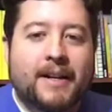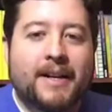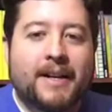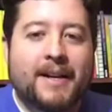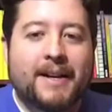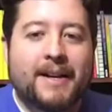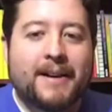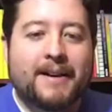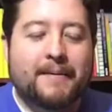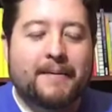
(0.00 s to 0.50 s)

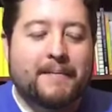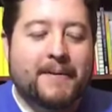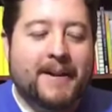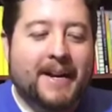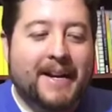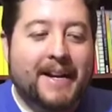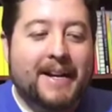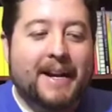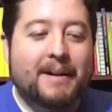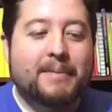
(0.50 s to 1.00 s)
la
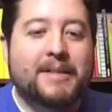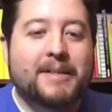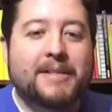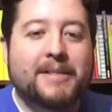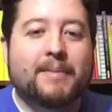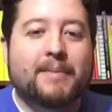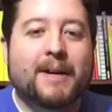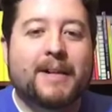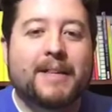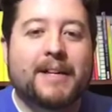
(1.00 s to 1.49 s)
regla
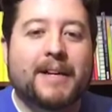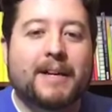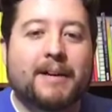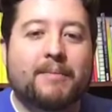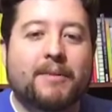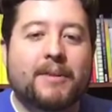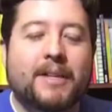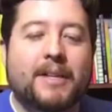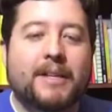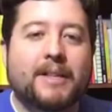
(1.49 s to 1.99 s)
principal,
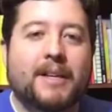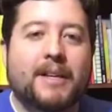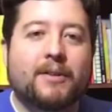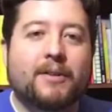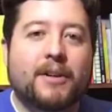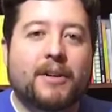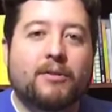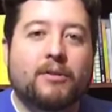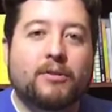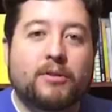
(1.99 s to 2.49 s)
digamos, de, de, los
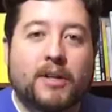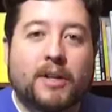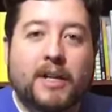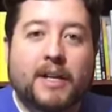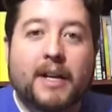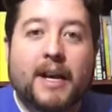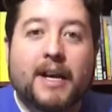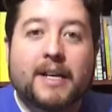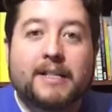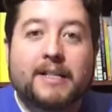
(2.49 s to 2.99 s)
negocios, que
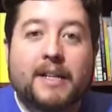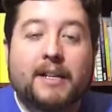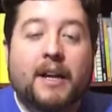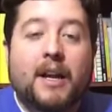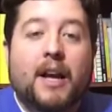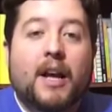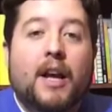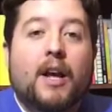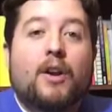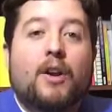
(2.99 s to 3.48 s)
es hacer
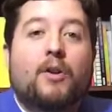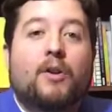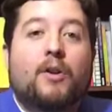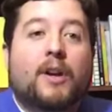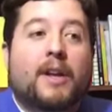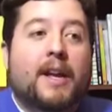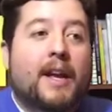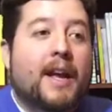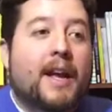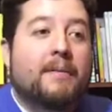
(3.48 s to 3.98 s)
lo
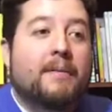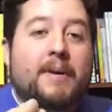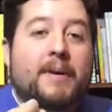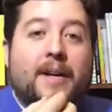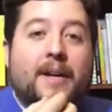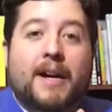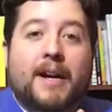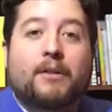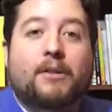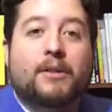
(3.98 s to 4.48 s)
que el
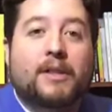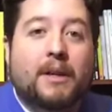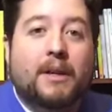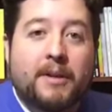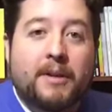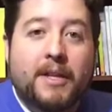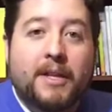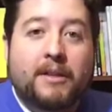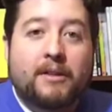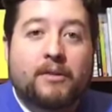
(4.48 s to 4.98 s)
mercado está
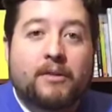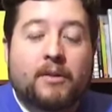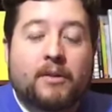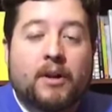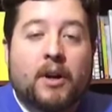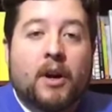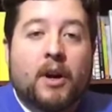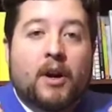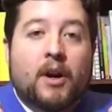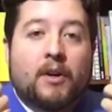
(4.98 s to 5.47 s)
pidiendo.
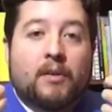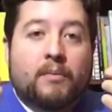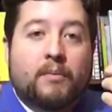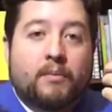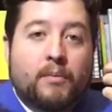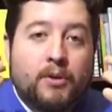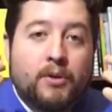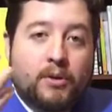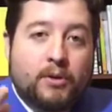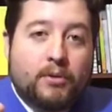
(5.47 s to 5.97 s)

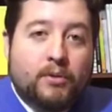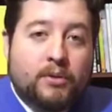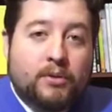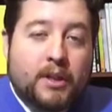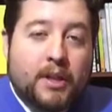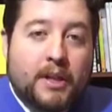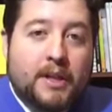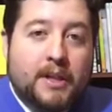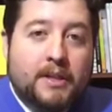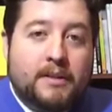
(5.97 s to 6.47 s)
Muchos de
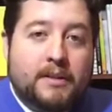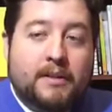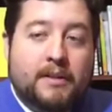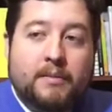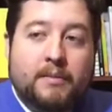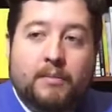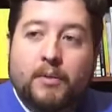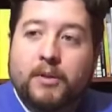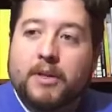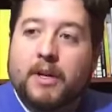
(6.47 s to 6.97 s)
ustedes, eh,
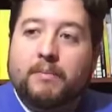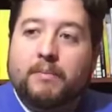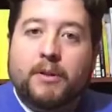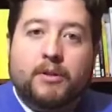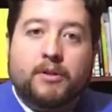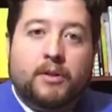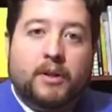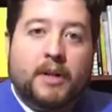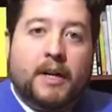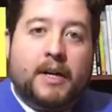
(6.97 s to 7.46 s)
muchas
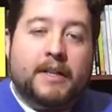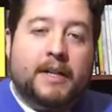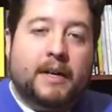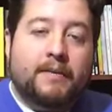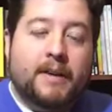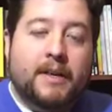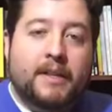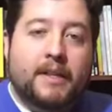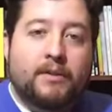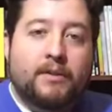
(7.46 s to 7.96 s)
personas a
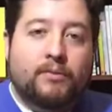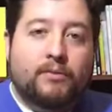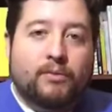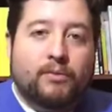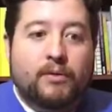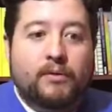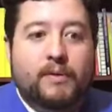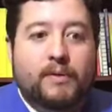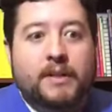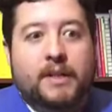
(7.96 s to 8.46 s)
través de
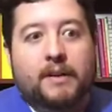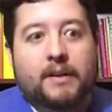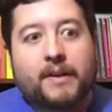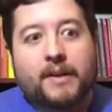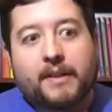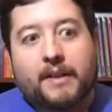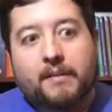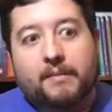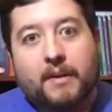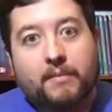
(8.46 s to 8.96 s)
YouTube, a
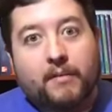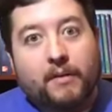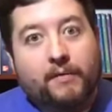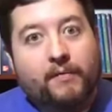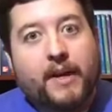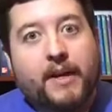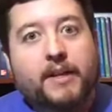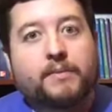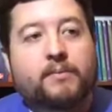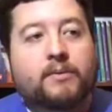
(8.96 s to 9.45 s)
través del mismo
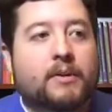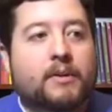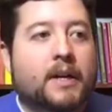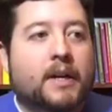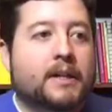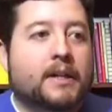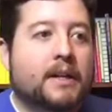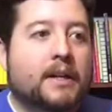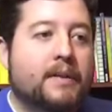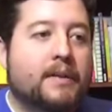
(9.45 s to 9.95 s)
Facebook,
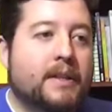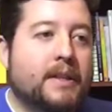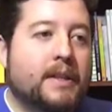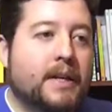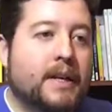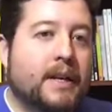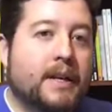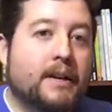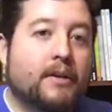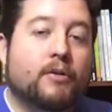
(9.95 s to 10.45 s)
a través
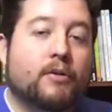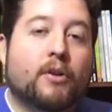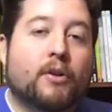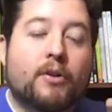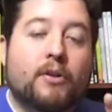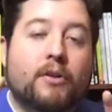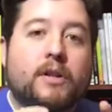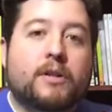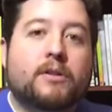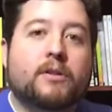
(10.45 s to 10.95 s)
de correo
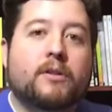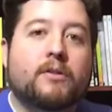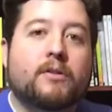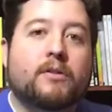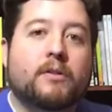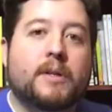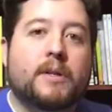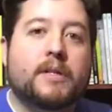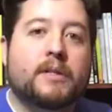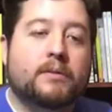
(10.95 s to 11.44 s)
electrónico
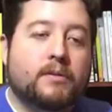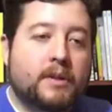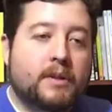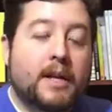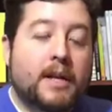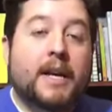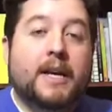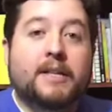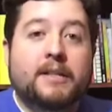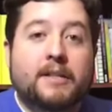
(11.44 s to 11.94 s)
me dicen, usted
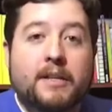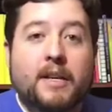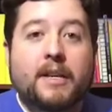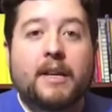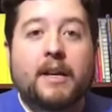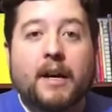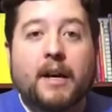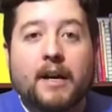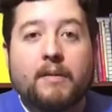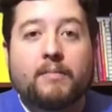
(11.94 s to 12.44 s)

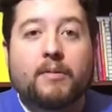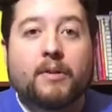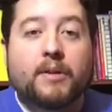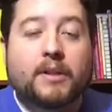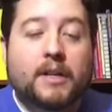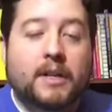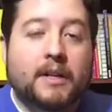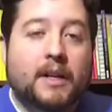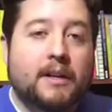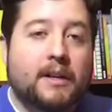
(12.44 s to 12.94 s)
enseña a
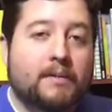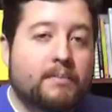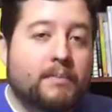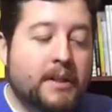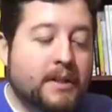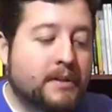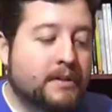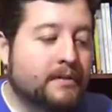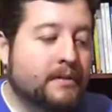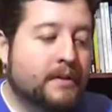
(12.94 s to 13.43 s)
importar de
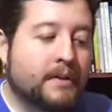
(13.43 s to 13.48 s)
AliExpress.